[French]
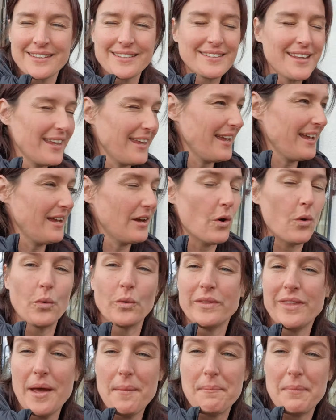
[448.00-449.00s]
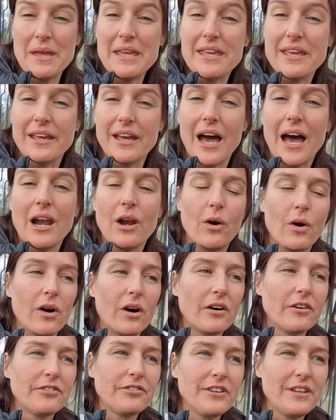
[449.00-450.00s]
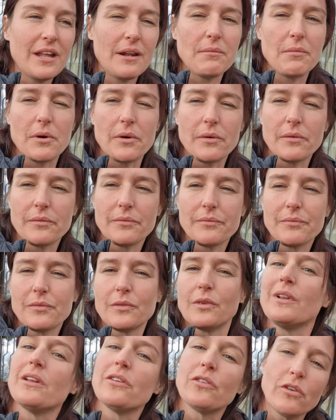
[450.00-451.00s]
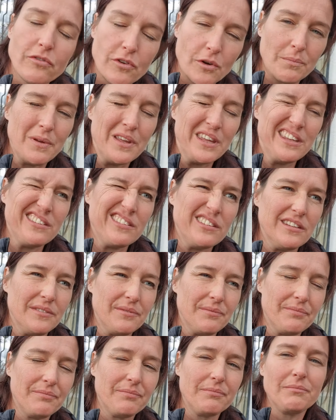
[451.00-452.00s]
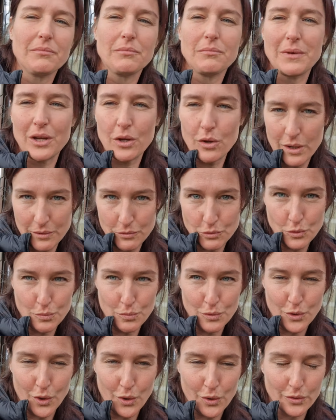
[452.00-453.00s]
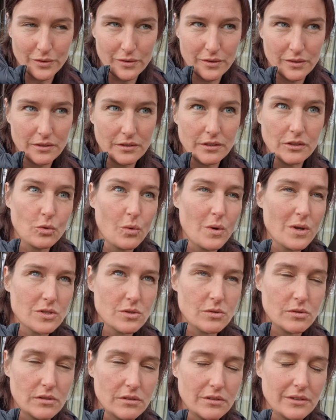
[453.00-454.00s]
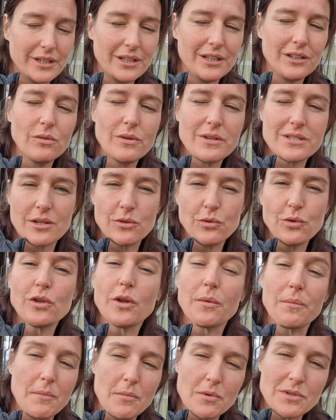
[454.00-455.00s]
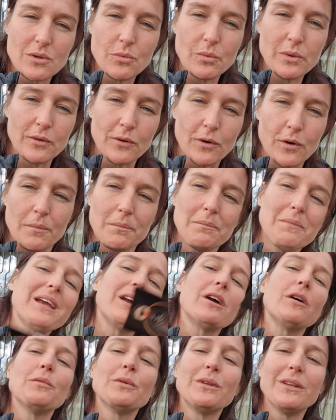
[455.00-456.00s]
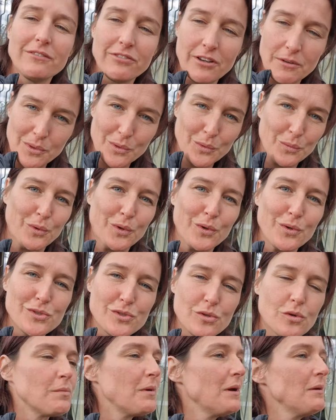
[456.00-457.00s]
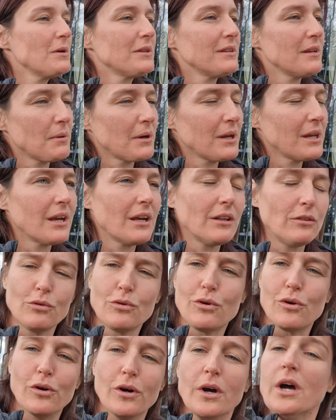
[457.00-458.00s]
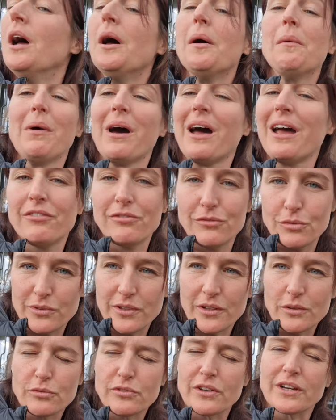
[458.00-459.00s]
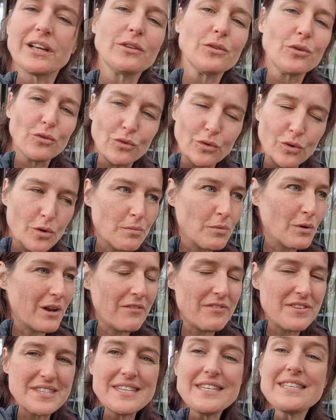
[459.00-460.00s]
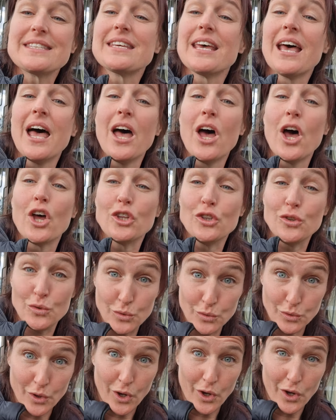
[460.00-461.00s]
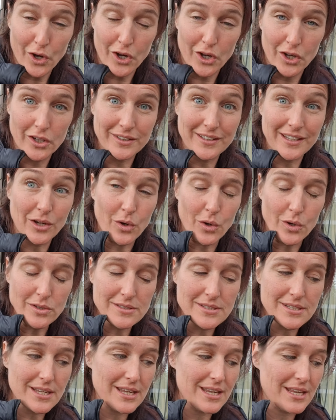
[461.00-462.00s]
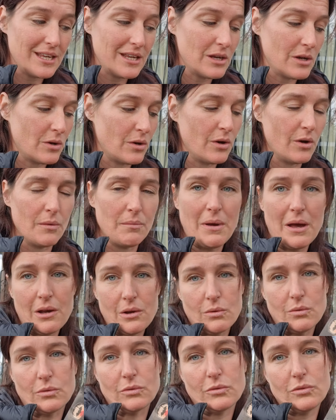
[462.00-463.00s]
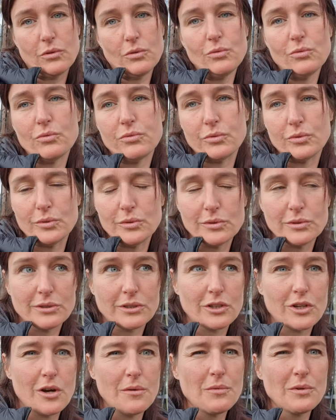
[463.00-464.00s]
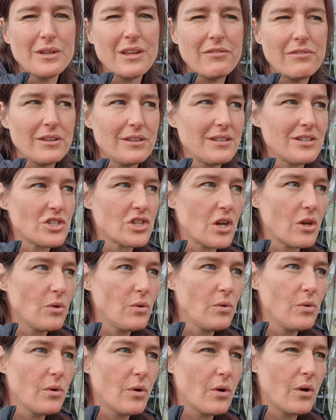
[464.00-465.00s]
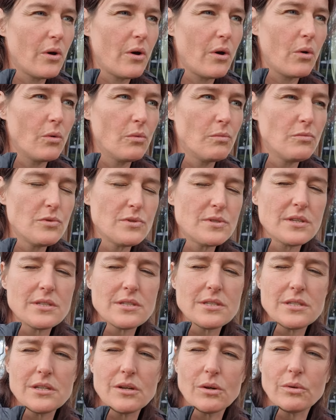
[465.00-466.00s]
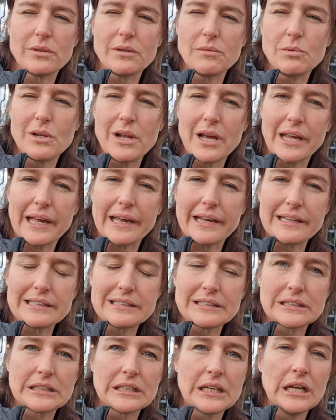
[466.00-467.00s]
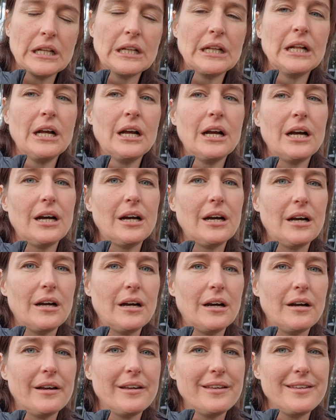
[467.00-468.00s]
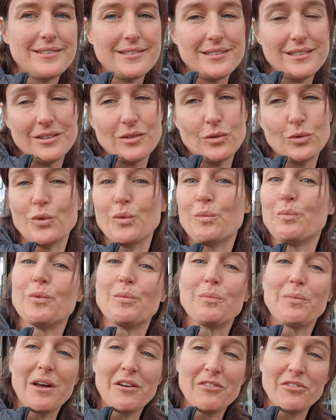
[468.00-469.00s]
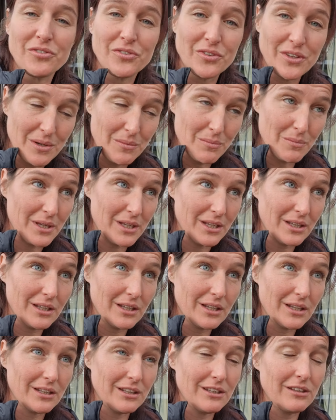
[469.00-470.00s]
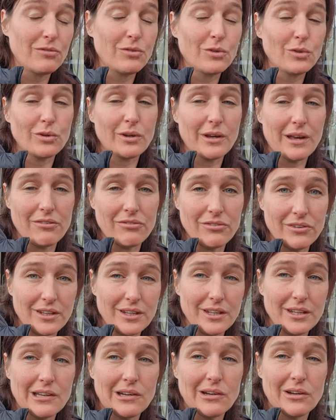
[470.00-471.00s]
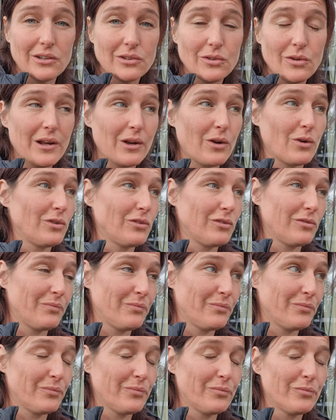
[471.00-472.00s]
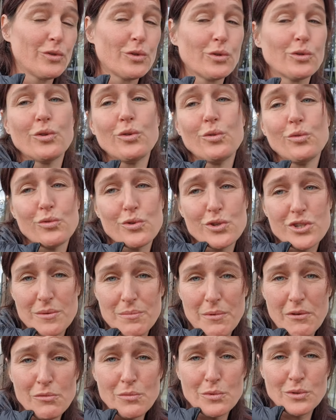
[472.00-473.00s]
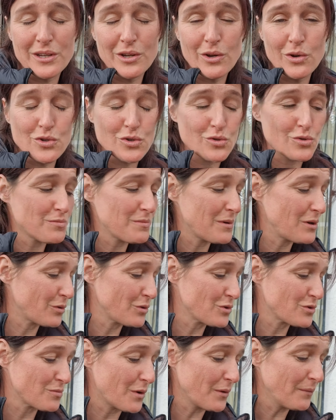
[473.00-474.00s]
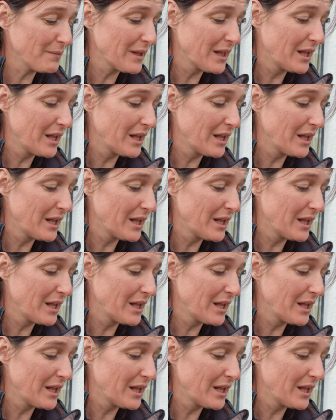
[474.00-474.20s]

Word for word: ça y est, on a payé. Alors finalement, les enfants payent ici mais que les deux plus grandes, c'est 3 euros. Et nous, les adultes, normalement, c'est 8 euros. Mais comme on est une famille nombreuse, on paye moitié prix 4 euros. Bref, tout ça nous fait 14 euros pour la visite d'une heure des grottes. Et euh, par contre, de nouveau, comme on avait déjà eu euh, au musée de Cire au début de la Grèce, euh, ici, on ne peut pas filmer ni photographier dans la grotte. Donc de nouveau, je ne serai pas vous montrer grand-chose, malheureusement.